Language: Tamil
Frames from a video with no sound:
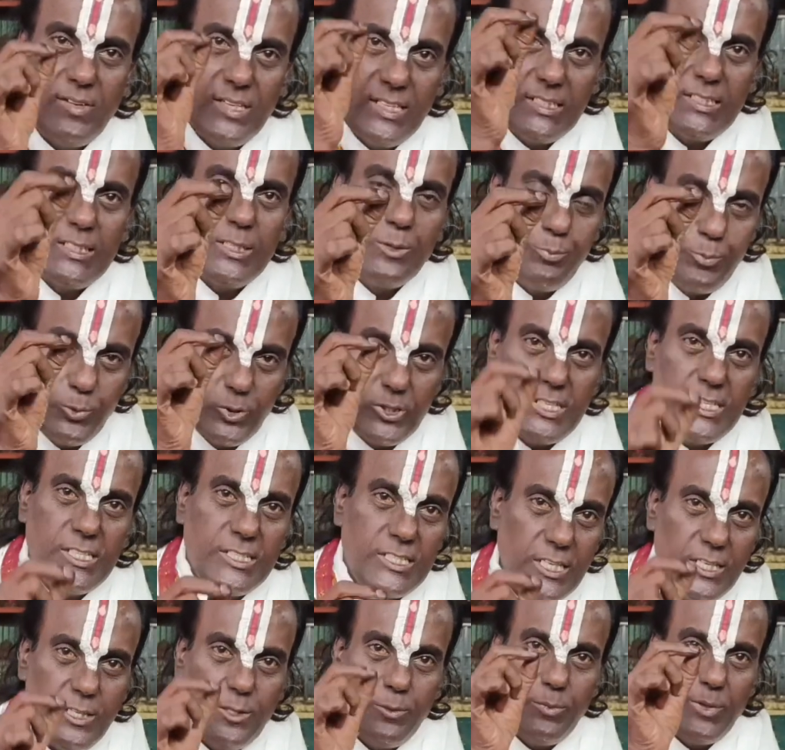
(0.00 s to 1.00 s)
அவனுக்கு
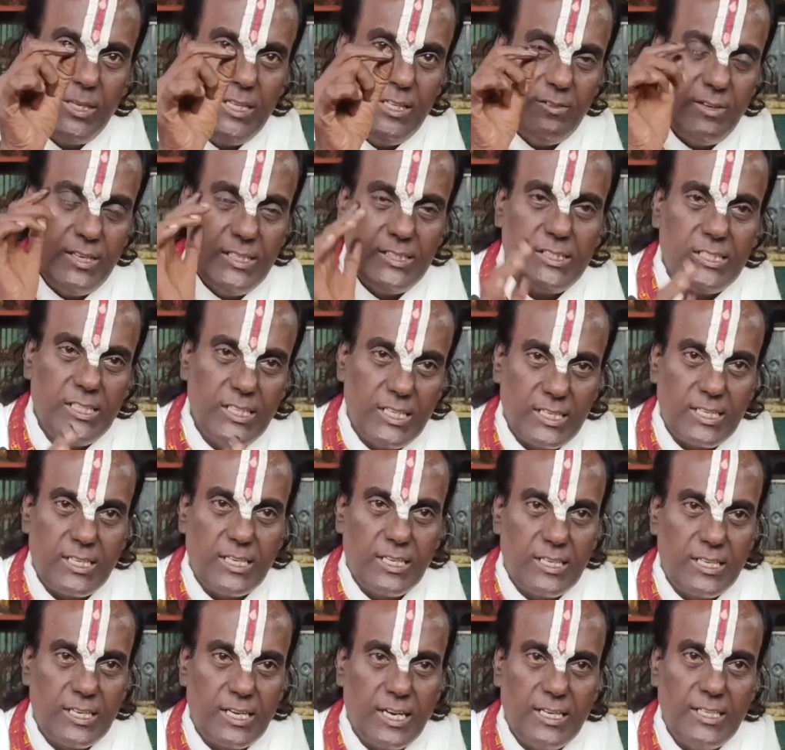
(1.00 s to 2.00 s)
பூஜை செய்யும்படி
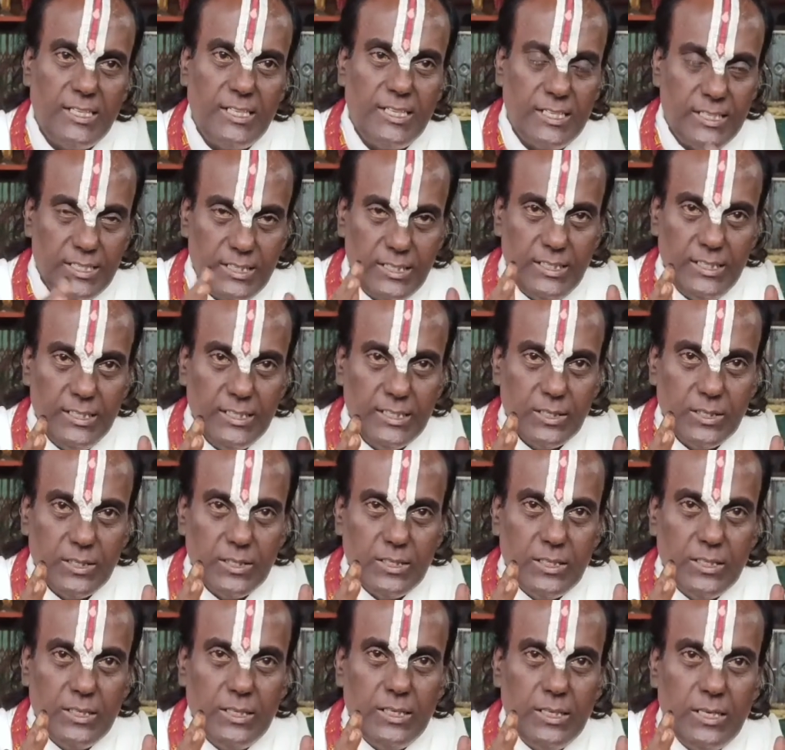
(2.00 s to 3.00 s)
வைத்திருக்கின்றான் என்று
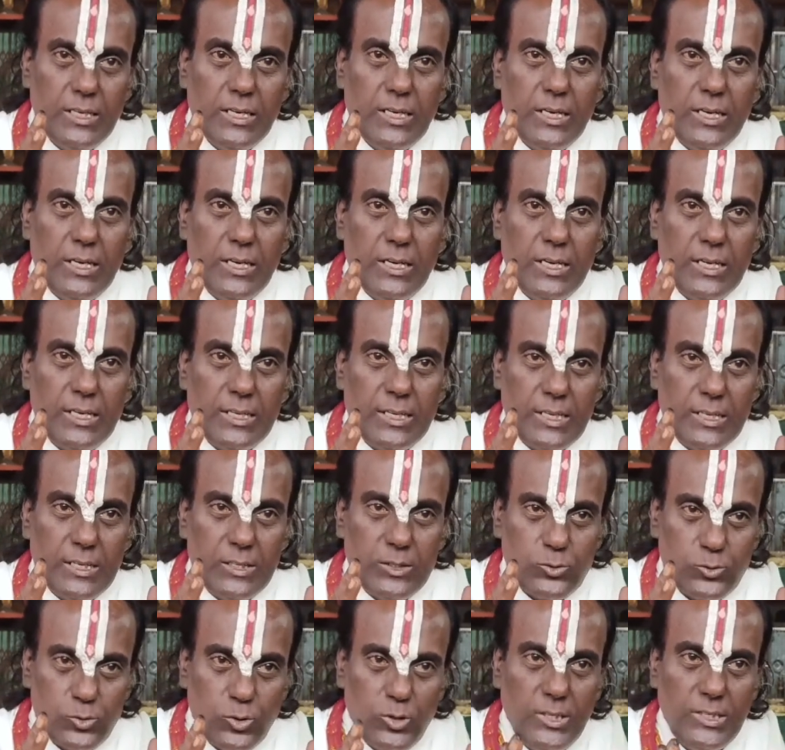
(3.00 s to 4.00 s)

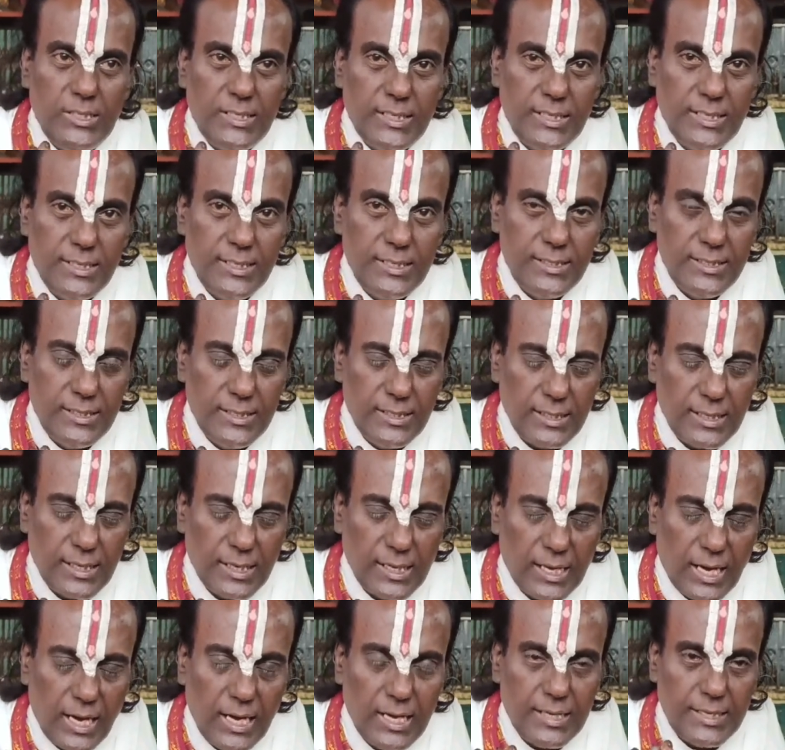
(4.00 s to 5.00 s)

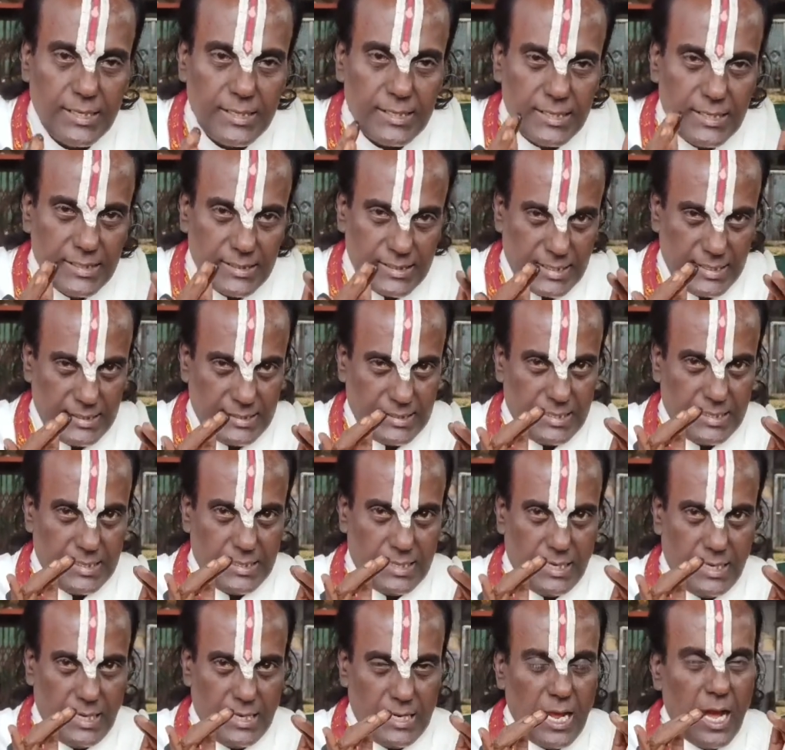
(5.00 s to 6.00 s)
சொல்கிறீர்களா என்று
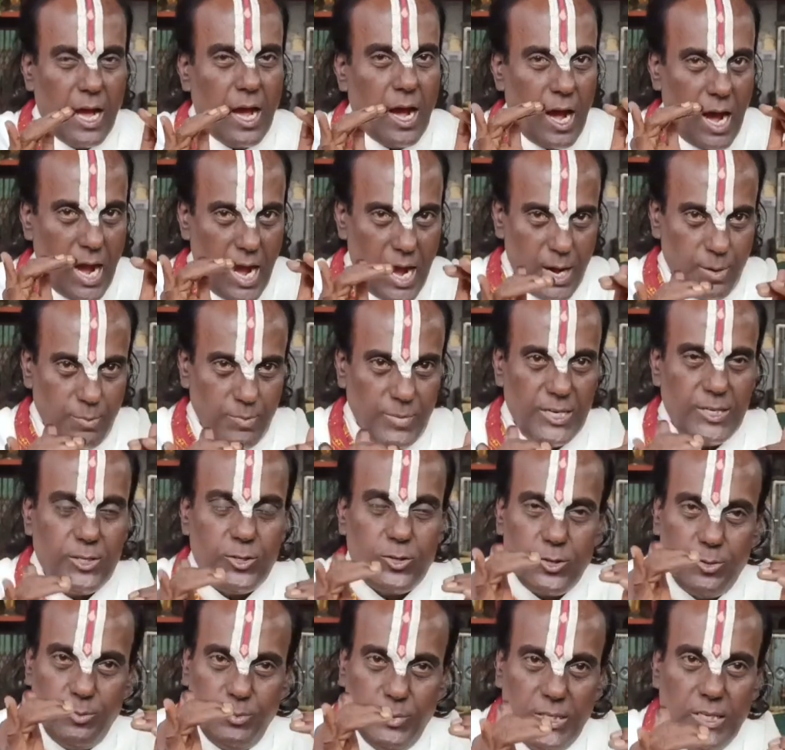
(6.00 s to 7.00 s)
கேட்கின்றார் ஆம்
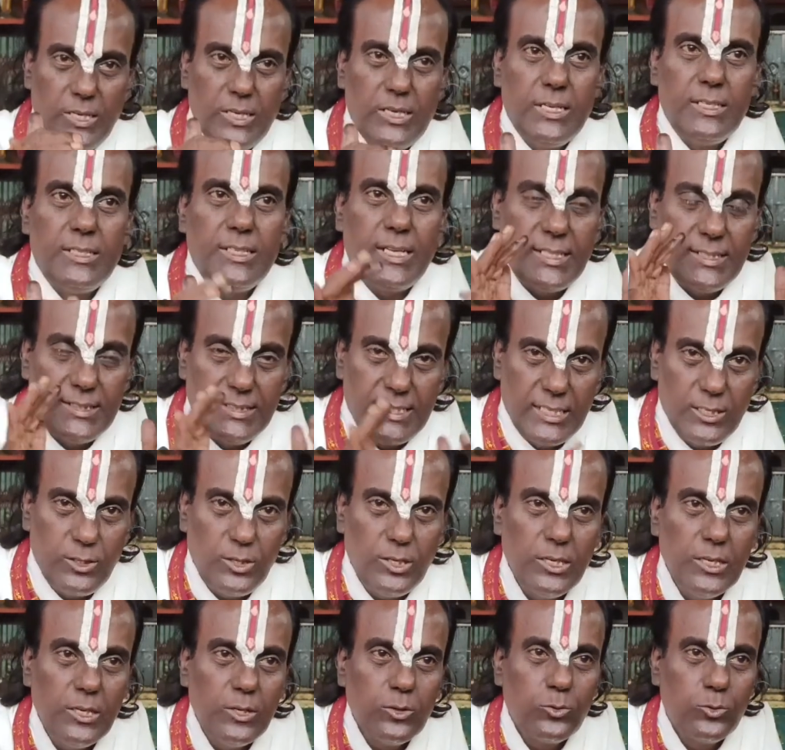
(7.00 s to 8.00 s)
என்றும்
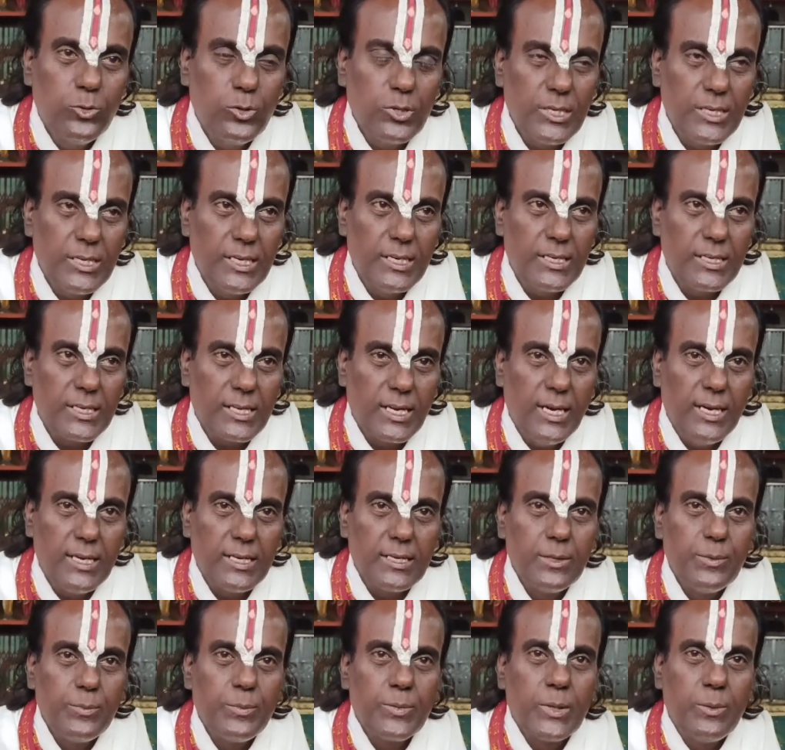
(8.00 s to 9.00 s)
நந்தர்
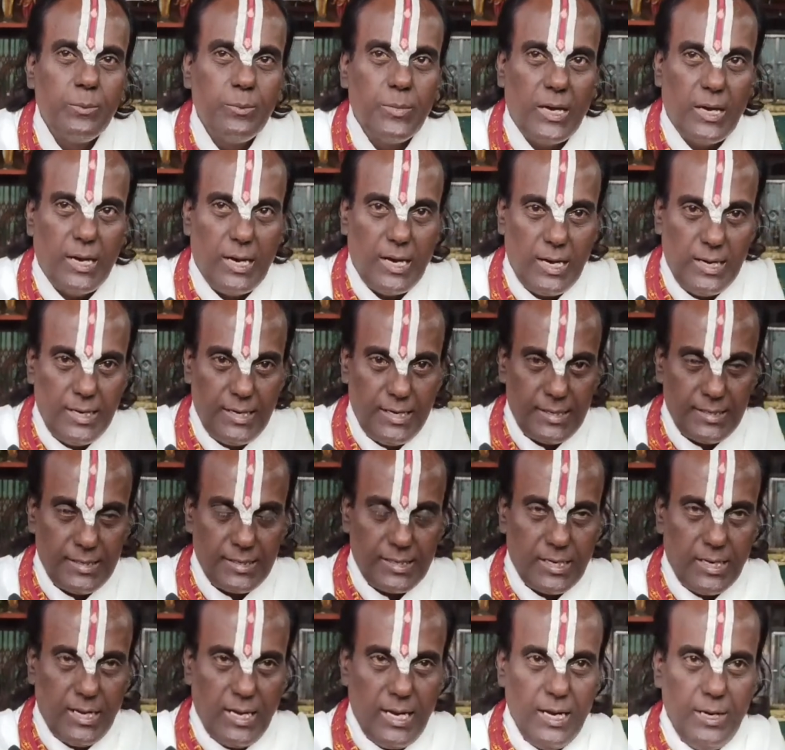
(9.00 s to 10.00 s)
கூறுகின்றார்
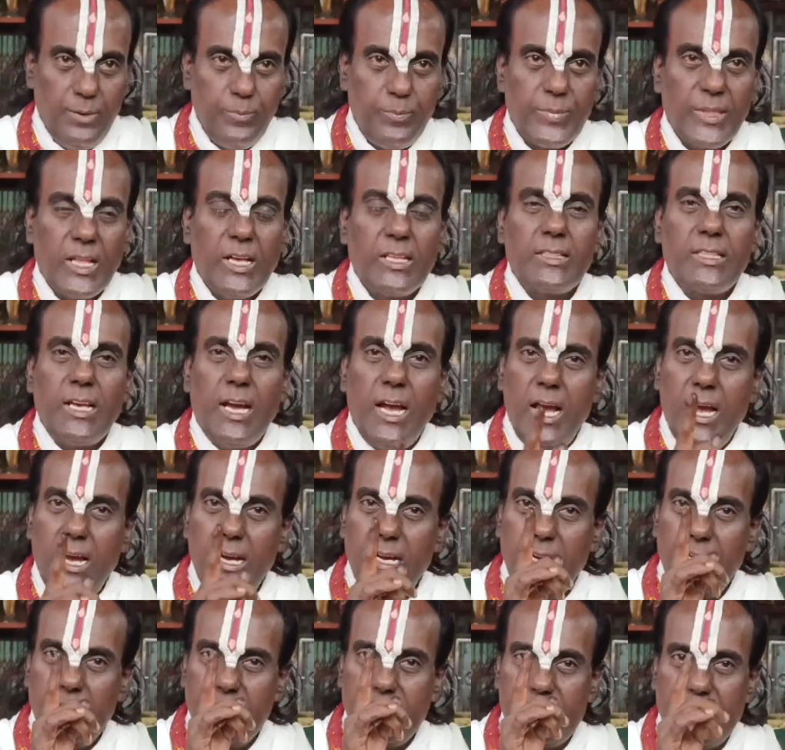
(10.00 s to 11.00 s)
என்றால்
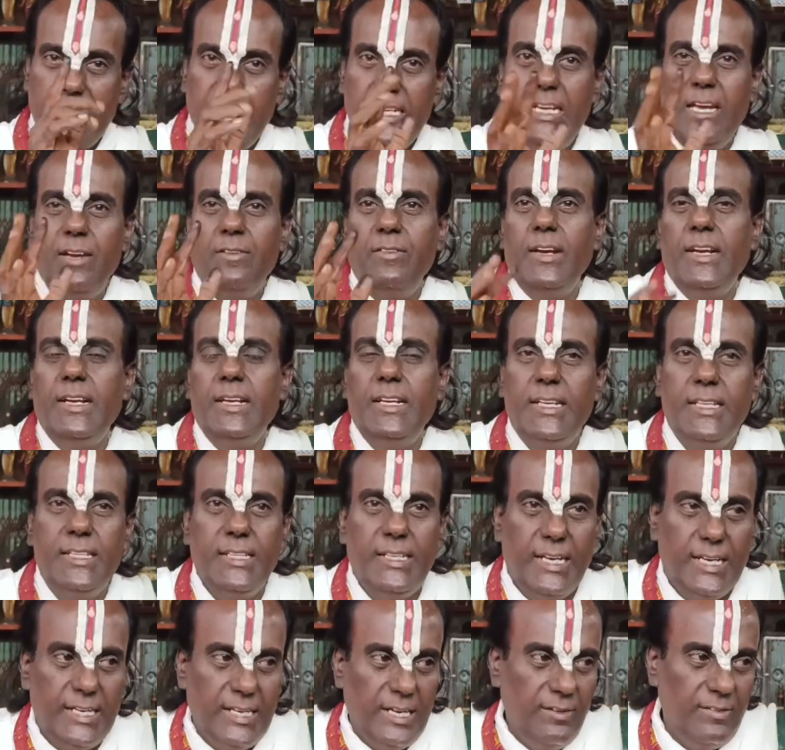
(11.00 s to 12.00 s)
தாங்கள் செய்ய
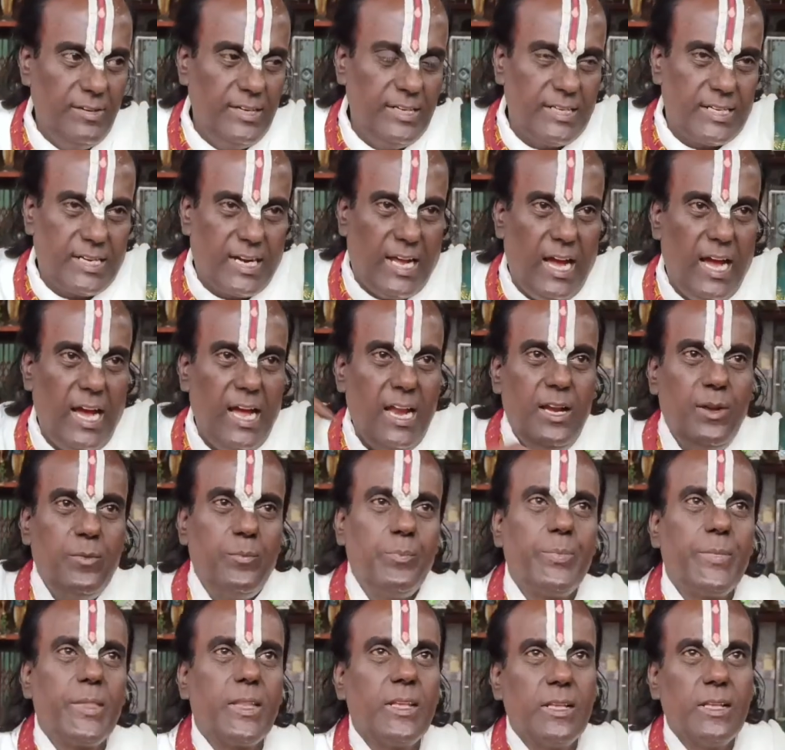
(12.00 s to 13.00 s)
வேண்டியது என்னவென்றால்
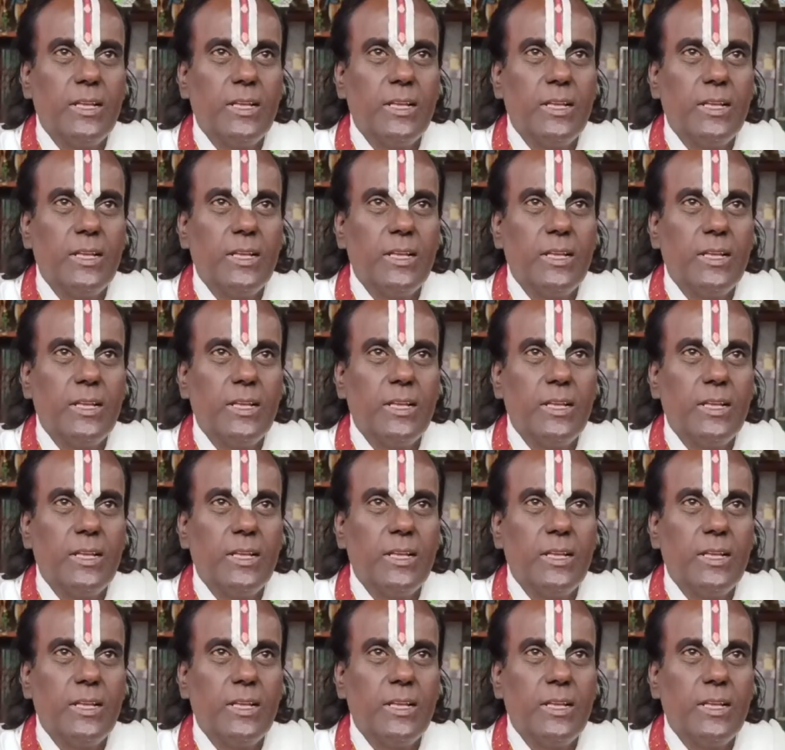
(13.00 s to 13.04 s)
